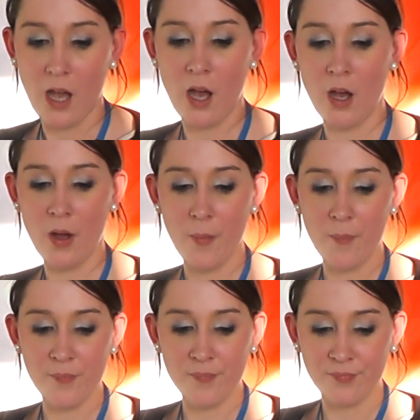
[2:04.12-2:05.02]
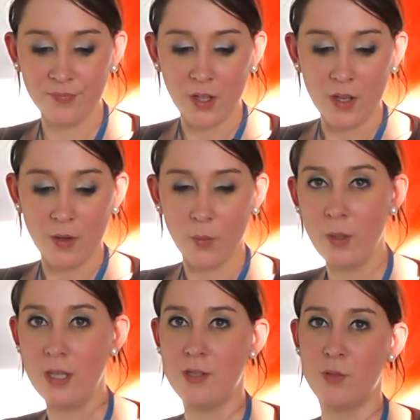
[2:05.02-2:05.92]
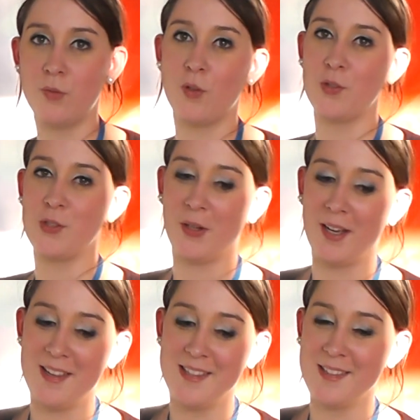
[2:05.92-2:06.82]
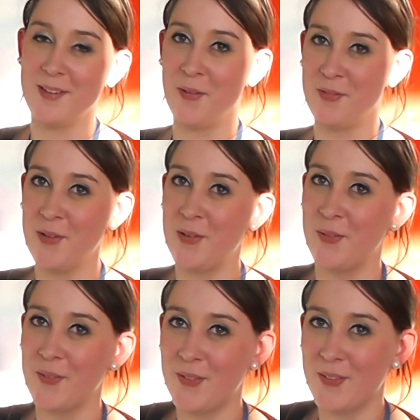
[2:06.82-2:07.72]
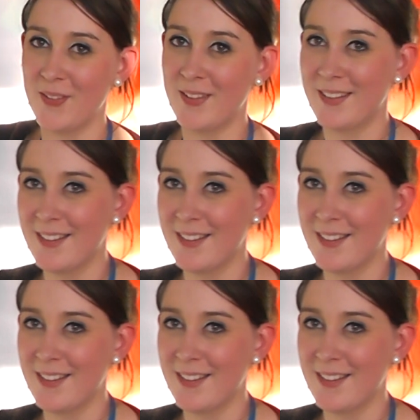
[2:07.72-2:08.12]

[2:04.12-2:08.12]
Euh, oui, souvent je reste en France.